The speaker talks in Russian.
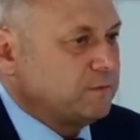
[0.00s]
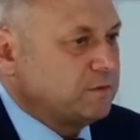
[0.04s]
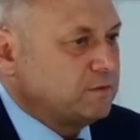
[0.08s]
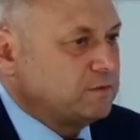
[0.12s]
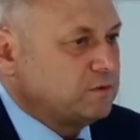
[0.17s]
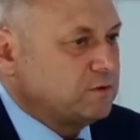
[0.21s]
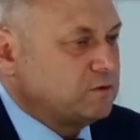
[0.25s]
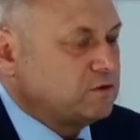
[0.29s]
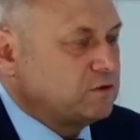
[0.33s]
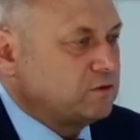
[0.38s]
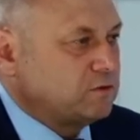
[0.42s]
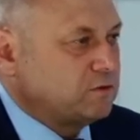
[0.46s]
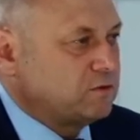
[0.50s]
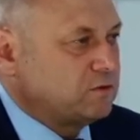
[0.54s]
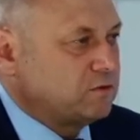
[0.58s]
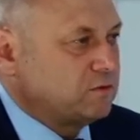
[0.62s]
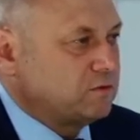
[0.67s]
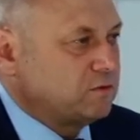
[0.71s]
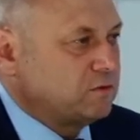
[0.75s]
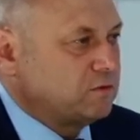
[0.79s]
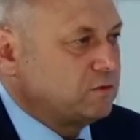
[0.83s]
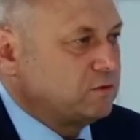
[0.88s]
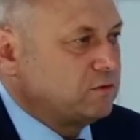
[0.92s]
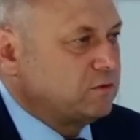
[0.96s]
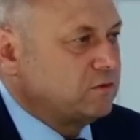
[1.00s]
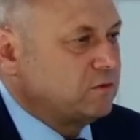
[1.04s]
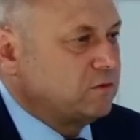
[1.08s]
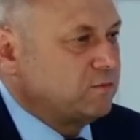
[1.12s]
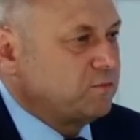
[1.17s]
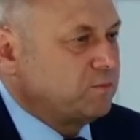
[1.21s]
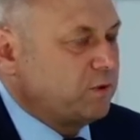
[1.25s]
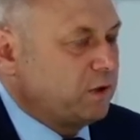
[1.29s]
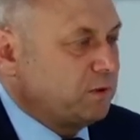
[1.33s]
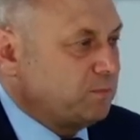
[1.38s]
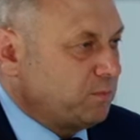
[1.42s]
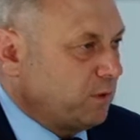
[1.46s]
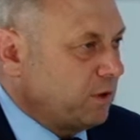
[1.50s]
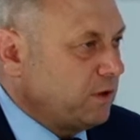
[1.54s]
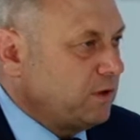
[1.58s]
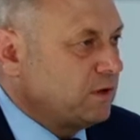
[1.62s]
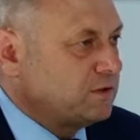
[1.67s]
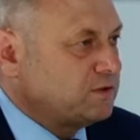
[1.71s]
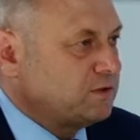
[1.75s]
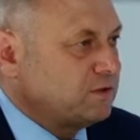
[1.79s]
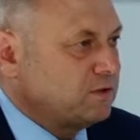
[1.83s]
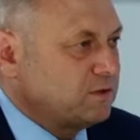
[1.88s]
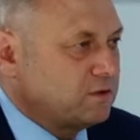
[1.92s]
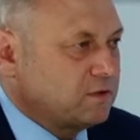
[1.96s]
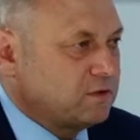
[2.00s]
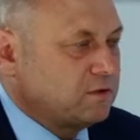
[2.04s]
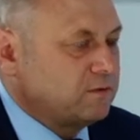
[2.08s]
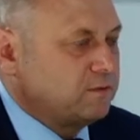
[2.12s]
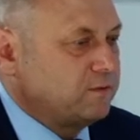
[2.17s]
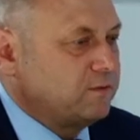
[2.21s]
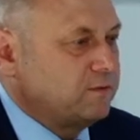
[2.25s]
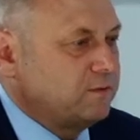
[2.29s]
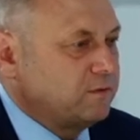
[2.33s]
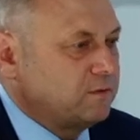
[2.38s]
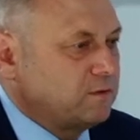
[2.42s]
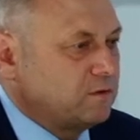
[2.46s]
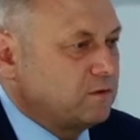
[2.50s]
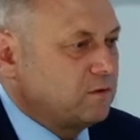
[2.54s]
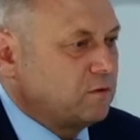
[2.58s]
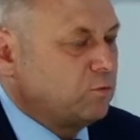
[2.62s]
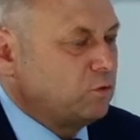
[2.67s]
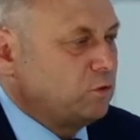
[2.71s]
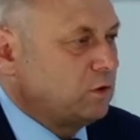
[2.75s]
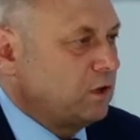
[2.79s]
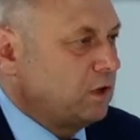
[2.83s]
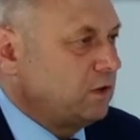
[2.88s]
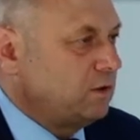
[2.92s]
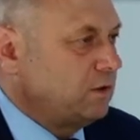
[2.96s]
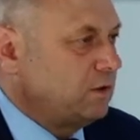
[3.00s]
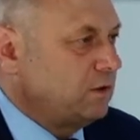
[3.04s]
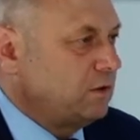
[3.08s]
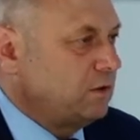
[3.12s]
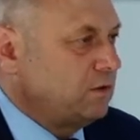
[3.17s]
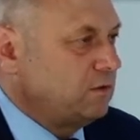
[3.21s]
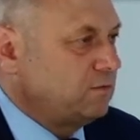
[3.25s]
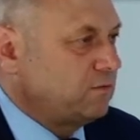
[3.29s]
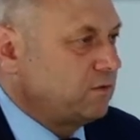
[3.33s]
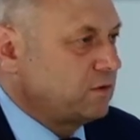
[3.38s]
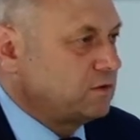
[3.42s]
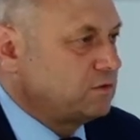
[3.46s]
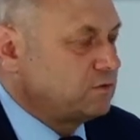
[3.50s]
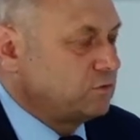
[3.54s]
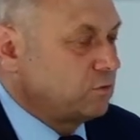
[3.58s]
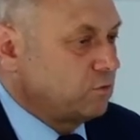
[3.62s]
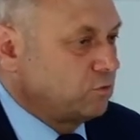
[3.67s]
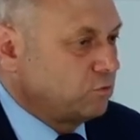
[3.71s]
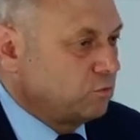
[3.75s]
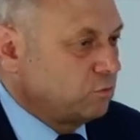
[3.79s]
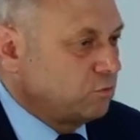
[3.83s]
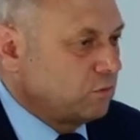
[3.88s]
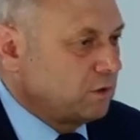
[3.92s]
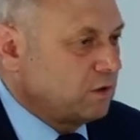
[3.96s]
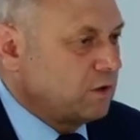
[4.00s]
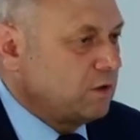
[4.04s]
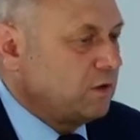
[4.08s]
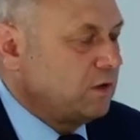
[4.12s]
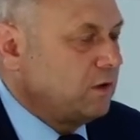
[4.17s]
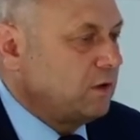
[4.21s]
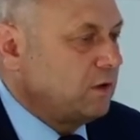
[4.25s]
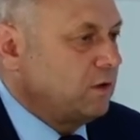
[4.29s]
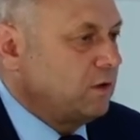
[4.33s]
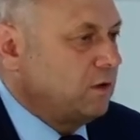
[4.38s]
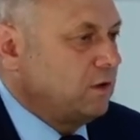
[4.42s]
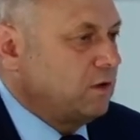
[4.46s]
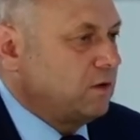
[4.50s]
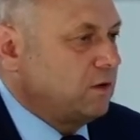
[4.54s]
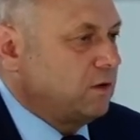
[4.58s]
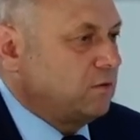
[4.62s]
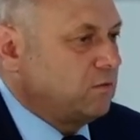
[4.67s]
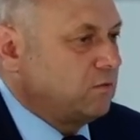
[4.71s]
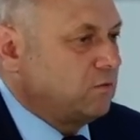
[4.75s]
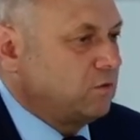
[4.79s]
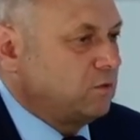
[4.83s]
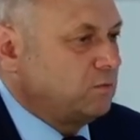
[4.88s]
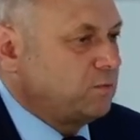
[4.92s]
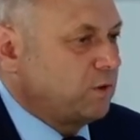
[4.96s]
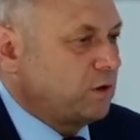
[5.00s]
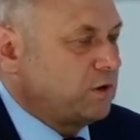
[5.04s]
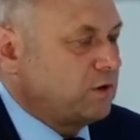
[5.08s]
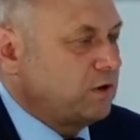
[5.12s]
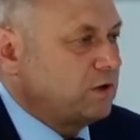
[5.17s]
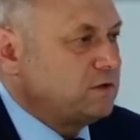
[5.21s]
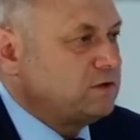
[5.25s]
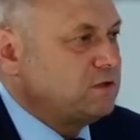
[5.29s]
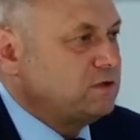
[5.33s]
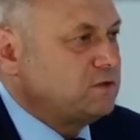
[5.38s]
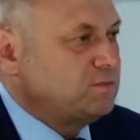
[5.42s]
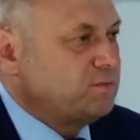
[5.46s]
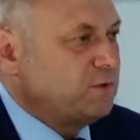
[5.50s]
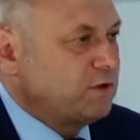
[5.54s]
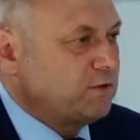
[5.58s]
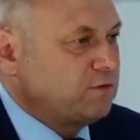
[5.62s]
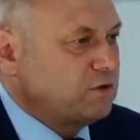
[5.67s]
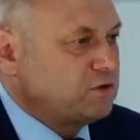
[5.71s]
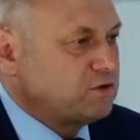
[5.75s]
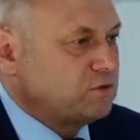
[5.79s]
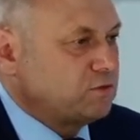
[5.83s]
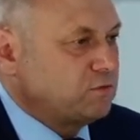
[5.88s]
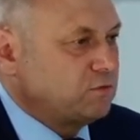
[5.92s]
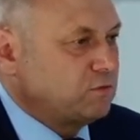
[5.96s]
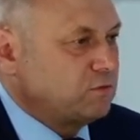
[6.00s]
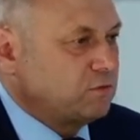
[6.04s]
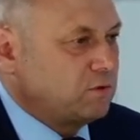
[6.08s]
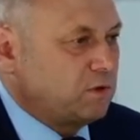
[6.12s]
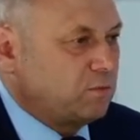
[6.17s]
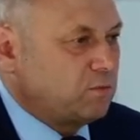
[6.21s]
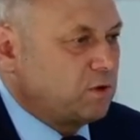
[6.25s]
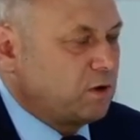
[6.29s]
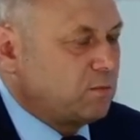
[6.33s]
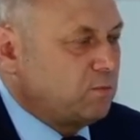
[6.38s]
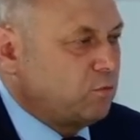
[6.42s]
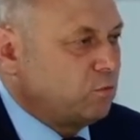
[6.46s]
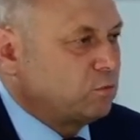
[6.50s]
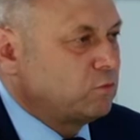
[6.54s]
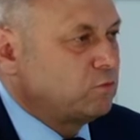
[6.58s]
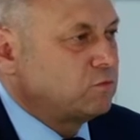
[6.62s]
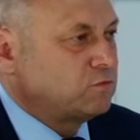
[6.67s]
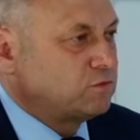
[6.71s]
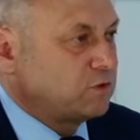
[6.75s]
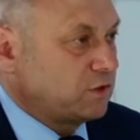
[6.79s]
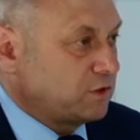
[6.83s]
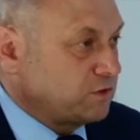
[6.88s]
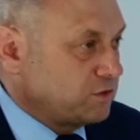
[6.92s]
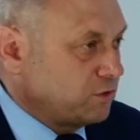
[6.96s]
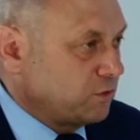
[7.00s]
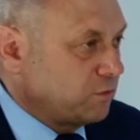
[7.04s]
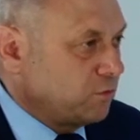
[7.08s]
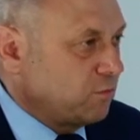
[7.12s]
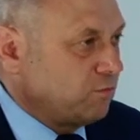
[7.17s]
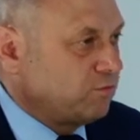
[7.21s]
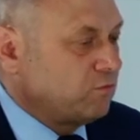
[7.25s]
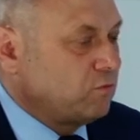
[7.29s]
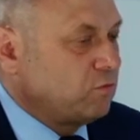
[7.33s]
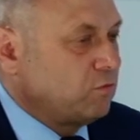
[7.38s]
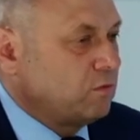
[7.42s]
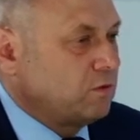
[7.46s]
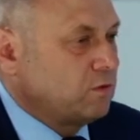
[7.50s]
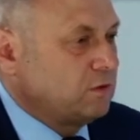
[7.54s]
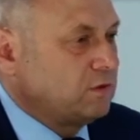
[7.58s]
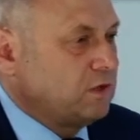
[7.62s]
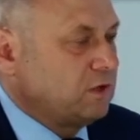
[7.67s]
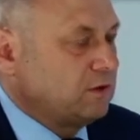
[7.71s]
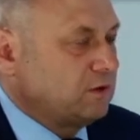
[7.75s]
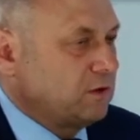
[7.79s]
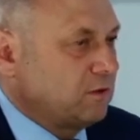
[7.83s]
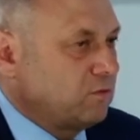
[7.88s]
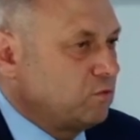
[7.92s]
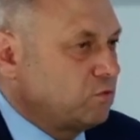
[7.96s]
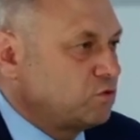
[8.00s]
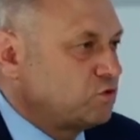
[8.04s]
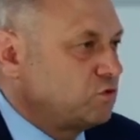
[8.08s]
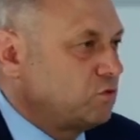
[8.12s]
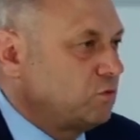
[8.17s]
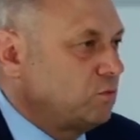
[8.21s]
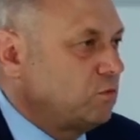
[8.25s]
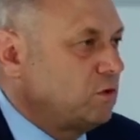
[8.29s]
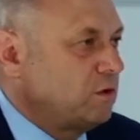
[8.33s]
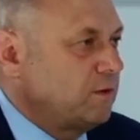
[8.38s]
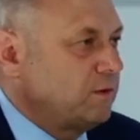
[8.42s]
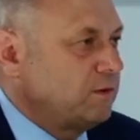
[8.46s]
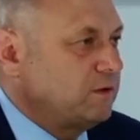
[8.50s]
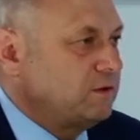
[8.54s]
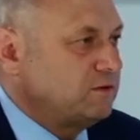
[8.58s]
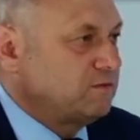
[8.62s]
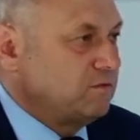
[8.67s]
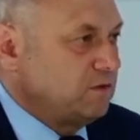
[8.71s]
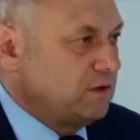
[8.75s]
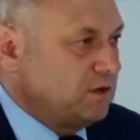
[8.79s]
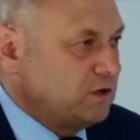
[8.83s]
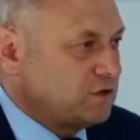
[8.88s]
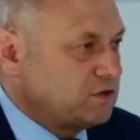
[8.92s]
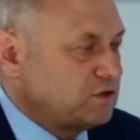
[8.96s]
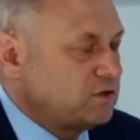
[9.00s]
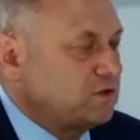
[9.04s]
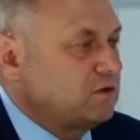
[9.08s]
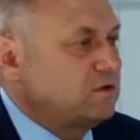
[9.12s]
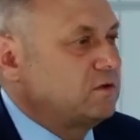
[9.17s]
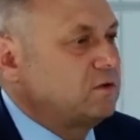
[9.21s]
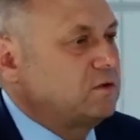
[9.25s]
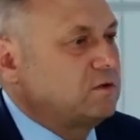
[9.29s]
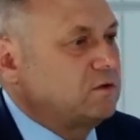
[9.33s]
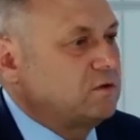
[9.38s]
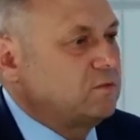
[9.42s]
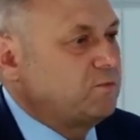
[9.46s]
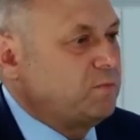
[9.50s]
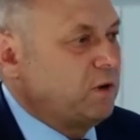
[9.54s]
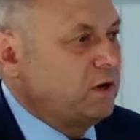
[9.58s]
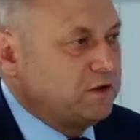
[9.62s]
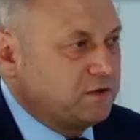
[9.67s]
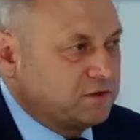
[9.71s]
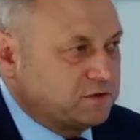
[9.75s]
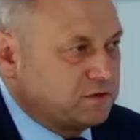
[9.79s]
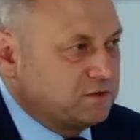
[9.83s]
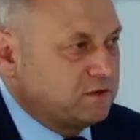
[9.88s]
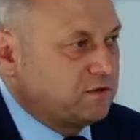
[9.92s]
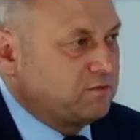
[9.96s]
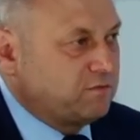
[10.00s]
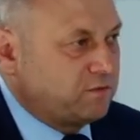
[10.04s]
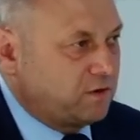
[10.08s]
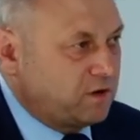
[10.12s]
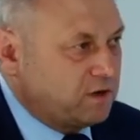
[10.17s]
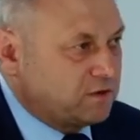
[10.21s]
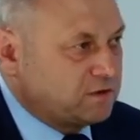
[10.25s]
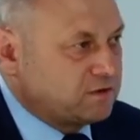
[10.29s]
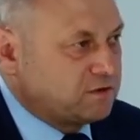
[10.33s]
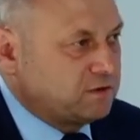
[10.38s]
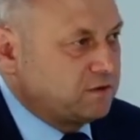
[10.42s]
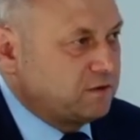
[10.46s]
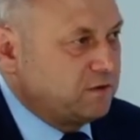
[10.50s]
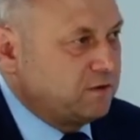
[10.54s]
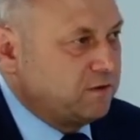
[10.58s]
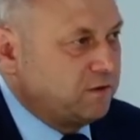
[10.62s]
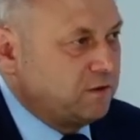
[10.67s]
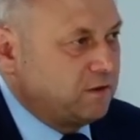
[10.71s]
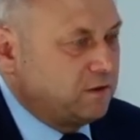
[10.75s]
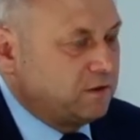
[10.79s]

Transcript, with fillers: значит, э, предприятиях э, коммунальной инфраструктуры вот, проходить первичную обработку, сортировку для того, чтобы извлечь э, полезные фракции,